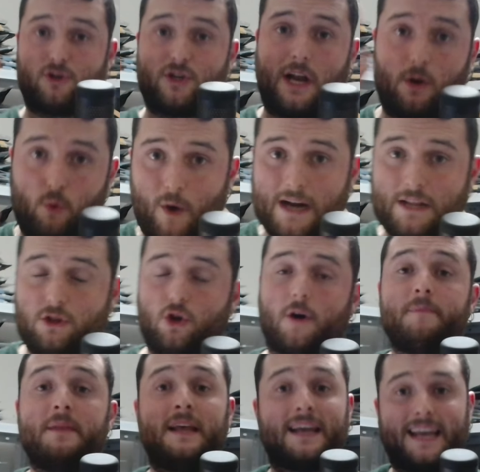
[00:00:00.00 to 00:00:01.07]
al
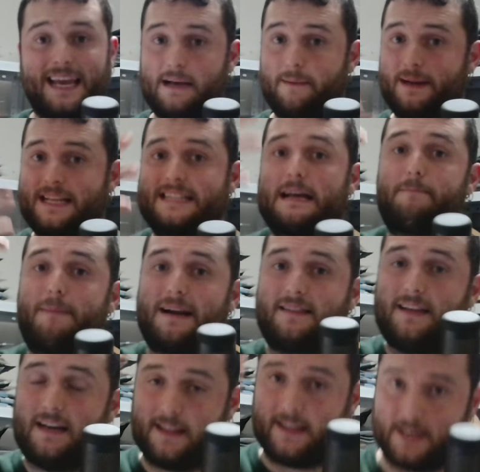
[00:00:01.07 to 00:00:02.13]
cuarto, que la verdad a
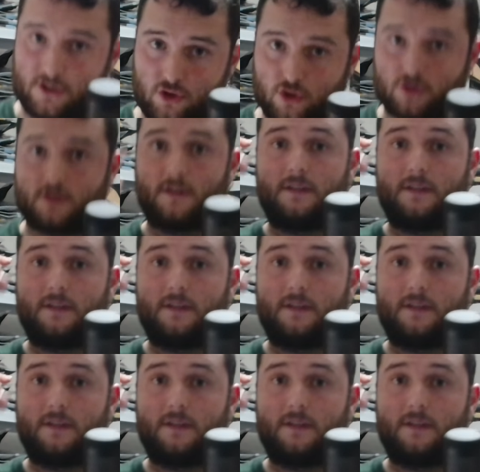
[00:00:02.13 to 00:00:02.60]
partir de estos,